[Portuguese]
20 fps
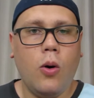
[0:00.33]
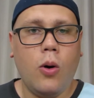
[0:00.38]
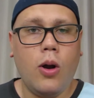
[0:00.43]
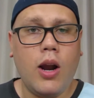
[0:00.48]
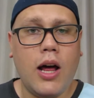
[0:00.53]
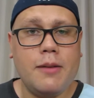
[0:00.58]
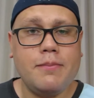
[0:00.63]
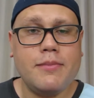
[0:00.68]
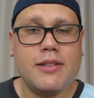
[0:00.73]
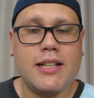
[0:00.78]

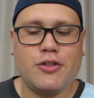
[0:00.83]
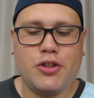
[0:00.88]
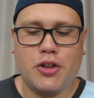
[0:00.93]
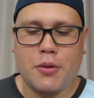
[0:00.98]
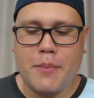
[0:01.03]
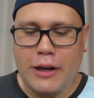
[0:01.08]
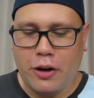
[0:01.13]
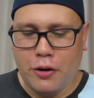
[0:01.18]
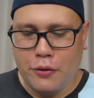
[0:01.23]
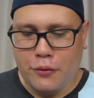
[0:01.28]
Olá, tá
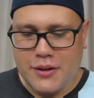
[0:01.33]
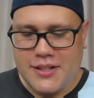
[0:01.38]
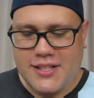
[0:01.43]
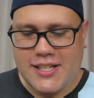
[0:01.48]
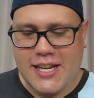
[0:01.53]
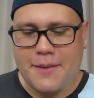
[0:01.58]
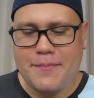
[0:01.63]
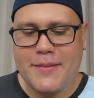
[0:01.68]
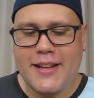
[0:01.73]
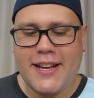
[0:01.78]
tudo bem com
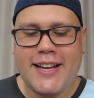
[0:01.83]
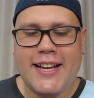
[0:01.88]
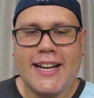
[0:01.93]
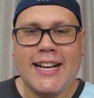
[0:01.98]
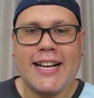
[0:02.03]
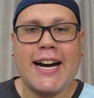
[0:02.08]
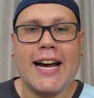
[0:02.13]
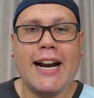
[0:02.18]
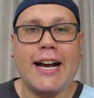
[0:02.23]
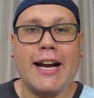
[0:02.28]
você?
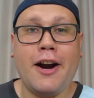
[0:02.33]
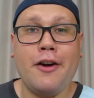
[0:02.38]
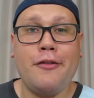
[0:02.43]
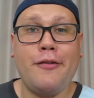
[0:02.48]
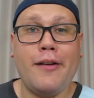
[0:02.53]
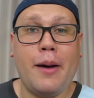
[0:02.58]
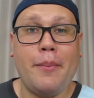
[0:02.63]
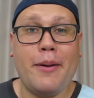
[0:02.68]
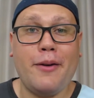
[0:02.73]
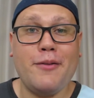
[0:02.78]
Cara, quero
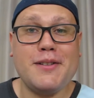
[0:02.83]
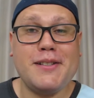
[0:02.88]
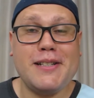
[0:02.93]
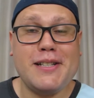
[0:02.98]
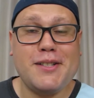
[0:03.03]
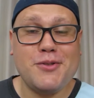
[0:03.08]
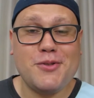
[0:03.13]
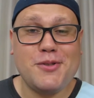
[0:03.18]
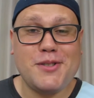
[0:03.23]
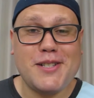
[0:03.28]
falar para
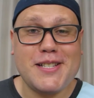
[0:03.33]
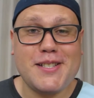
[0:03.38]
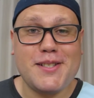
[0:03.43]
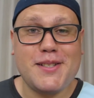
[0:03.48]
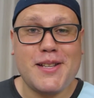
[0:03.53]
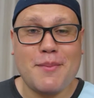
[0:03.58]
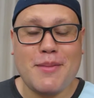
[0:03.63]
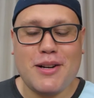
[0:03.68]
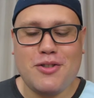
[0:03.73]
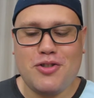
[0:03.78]
você de um
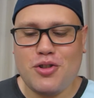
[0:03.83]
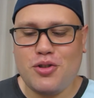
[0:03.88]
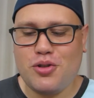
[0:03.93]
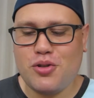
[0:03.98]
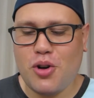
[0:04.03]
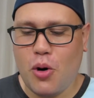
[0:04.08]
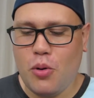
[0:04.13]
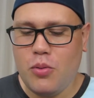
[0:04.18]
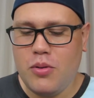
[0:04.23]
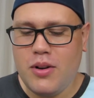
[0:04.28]
sistema de
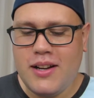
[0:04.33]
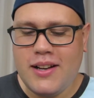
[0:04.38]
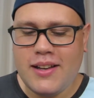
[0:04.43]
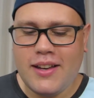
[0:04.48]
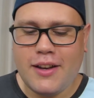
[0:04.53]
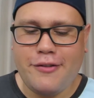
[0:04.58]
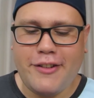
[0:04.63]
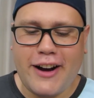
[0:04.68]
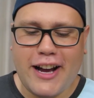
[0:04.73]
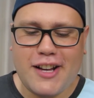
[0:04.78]
som
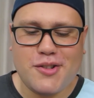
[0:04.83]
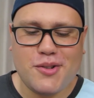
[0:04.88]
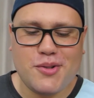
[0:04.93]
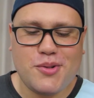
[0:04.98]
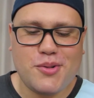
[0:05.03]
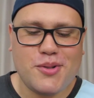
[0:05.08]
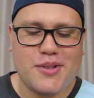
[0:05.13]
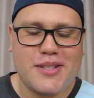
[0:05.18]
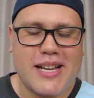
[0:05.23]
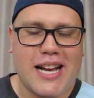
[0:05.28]
que faz um
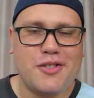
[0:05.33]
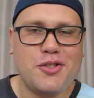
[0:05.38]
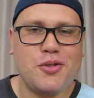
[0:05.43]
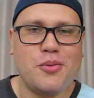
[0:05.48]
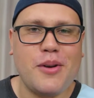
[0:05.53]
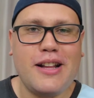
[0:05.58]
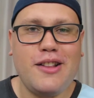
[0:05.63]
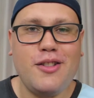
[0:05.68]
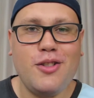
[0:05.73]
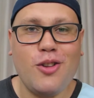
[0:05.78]

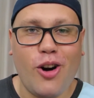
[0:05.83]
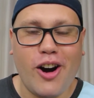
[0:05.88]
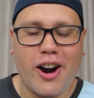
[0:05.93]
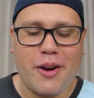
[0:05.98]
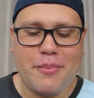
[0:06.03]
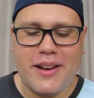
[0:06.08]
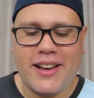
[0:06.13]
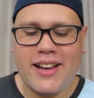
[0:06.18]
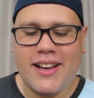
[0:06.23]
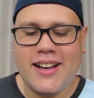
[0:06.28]
sucesso
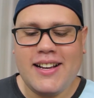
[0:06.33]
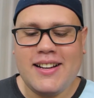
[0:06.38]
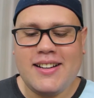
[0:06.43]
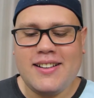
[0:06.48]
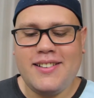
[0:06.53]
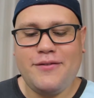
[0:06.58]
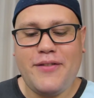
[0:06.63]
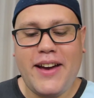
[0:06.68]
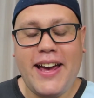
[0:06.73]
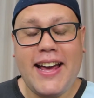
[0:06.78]
enorme,
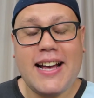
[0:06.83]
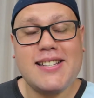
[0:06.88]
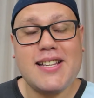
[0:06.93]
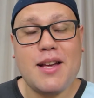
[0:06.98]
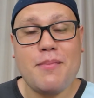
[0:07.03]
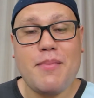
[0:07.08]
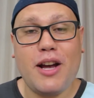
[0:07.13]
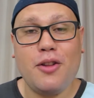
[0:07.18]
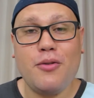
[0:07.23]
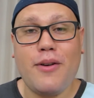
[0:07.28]
vem
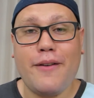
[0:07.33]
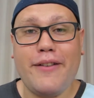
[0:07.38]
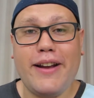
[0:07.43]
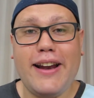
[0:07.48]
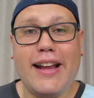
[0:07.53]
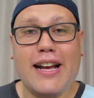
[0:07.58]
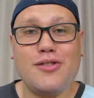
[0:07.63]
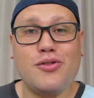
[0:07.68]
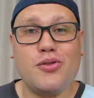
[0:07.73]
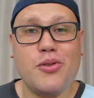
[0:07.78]
recebendo
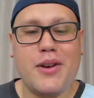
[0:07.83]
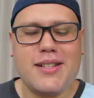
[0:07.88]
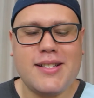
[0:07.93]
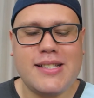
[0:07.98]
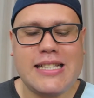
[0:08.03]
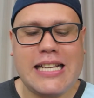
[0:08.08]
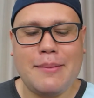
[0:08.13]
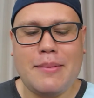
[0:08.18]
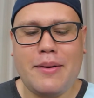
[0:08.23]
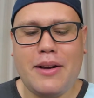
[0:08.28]
avaliações
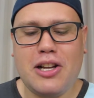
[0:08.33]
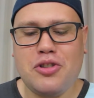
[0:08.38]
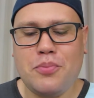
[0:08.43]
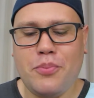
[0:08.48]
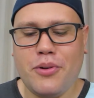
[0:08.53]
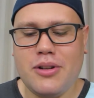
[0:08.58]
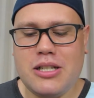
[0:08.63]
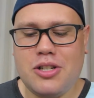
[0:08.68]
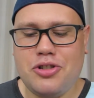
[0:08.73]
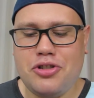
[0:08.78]
extremamente
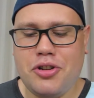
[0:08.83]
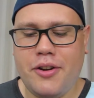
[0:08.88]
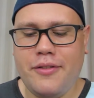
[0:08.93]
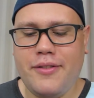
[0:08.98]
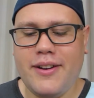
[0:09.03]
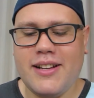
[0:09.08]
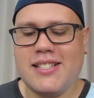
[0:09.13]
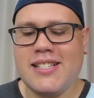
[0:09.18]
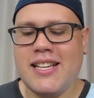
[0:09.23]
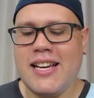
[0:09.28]

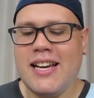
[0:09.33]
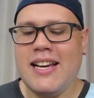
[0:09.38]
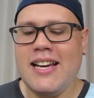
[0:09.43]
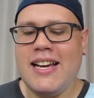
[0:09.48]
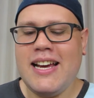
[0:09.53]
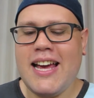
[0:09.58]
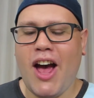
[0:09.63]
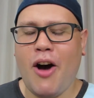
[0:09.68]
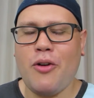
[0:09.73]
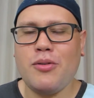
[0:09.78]
positivas.
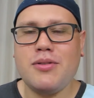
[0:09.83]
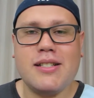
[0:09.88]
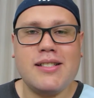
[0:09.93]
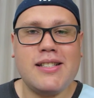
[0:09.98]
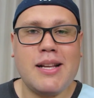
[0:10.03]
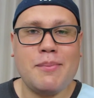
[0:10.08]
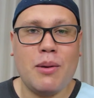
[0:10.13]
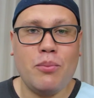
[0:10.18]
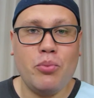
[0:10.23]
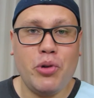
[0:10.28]
É um
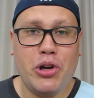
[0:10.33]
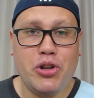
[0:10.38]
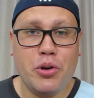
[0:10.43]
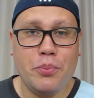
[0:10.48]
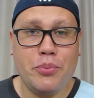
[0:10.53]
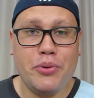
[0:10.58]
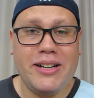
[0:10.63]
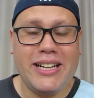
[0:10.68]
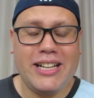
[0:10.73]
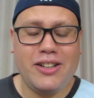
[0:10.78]
sistema muito
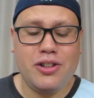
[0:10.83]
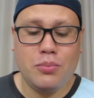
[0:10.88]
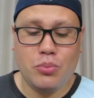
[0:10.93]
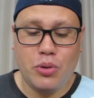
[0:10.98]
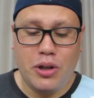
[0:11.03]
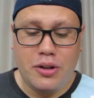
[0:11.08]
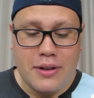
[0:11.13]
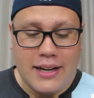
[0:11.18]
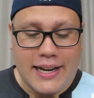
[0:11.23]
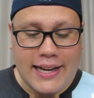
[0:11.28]
bonito,
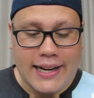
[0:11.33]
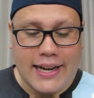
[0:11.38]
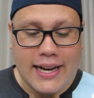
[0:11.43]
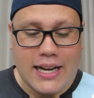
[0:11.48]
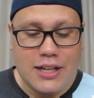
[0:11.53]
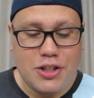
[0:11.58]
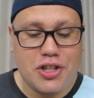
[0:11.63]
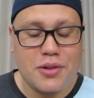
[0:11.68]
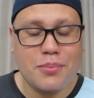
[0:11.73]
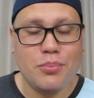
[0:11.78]
muito
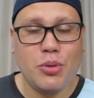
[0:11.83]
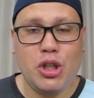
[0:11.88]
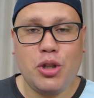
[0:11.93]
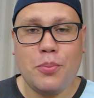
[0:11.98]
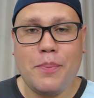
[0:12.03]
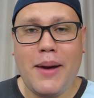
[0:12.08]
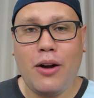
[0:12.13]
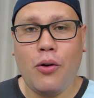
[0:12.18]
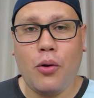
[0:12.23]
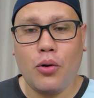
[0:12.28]
elegante,
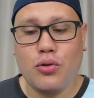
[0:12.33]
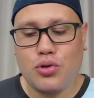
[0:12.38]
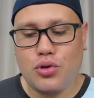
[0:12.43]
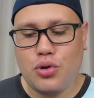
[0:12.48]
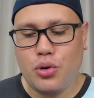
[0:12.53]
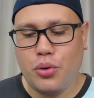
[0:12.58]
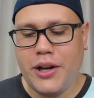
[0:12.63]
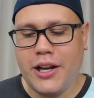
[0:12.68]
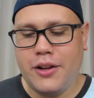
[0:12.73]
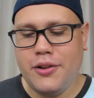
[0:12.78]
muito bem
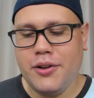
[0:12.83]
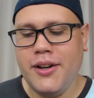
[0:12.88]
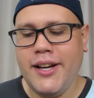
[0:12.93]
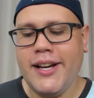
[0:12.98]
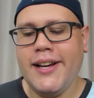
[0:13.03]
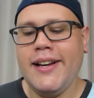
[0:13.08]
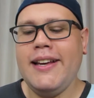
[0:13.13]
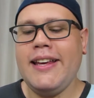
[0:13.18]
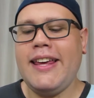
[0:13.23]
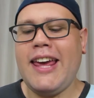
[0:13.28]
construído,
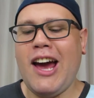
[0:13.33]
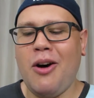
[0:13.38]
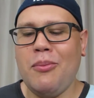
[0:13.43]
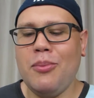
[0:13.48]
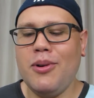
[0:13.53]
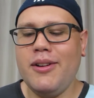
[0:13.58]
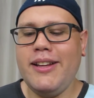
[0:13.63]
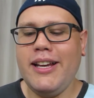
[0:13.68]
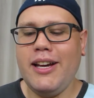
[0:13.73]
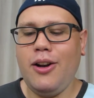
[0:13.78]
que é o
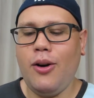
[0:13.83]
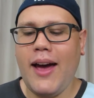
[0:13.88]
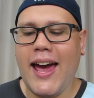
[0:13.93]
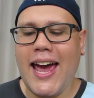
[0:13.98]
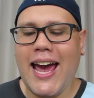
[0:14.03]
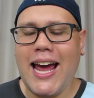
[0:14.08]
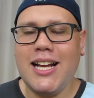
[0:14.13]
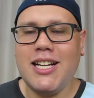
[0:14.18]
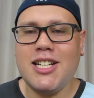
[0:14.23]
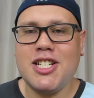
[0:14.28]
modelo
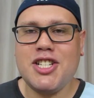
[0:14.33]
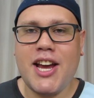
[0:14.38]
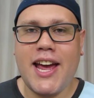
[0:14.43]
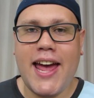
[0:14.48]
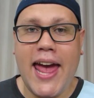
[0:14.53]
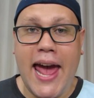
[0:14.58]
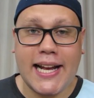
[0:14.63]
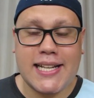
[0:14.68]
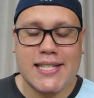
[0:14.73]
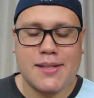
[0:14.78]

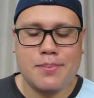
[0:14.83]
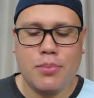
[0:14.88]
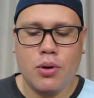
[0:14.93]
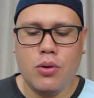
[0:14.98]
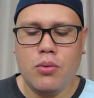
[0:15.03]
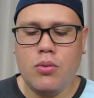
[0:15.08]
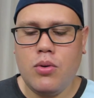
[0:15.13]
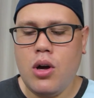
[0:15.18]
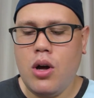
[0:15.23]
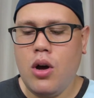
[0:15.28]
LG
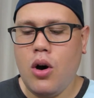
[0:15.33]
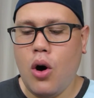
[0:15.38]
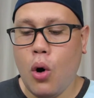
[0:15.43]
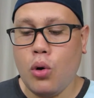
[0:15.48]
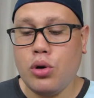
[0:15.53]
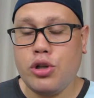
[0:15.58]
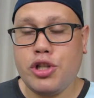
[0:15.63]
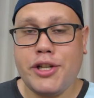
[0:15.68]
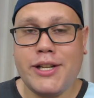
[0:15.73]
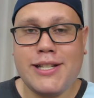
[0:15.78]
X-Boom
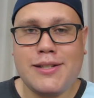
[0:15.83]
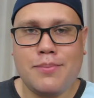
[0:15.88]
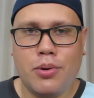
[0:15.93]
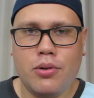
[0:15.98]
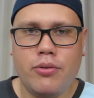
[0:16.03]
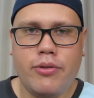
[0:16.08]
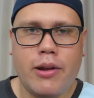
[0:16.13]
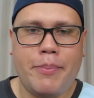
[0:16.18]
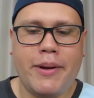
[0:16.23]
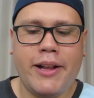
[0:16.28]
ou
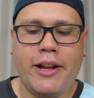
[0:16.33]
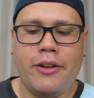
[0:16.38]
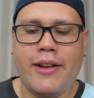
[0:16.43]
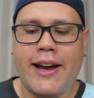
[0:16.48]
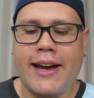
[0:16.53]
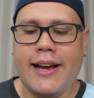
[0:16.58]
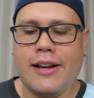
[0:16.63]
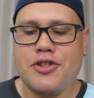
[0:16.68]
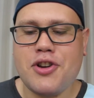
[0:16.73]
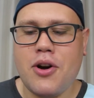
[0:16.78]
X-Boom, dependendo
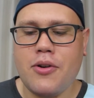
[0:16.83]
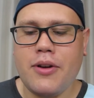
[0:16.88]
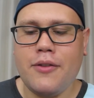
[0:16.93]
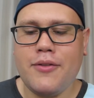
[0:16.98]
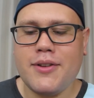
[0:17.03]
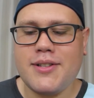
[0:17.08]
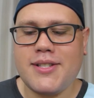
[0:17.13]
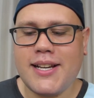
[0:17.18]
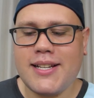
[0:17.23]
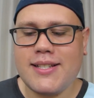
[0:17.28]
da região que
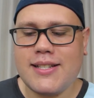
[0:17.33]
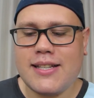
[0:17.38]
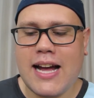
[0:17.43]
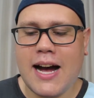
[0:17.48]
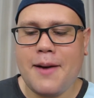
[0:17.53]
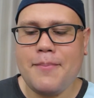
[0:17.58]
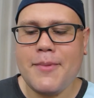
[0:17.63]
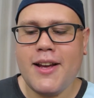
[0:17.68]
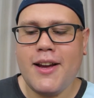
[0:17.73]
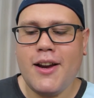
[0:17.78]
você
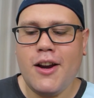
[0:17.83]
está